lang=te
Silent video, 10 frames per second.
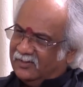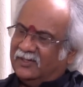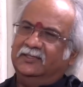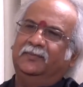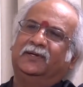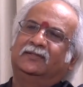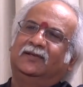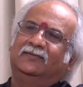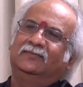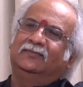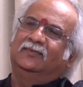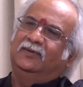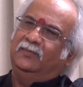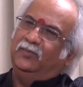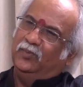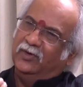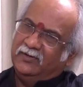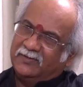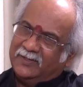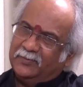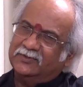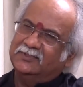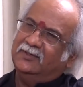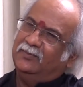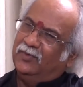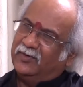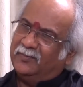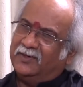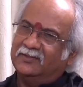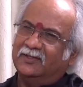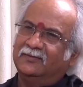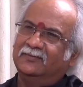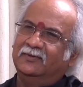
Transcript: అదే పెడతాను భోజనం టైంకి వస్తే భోజనం పెడతాను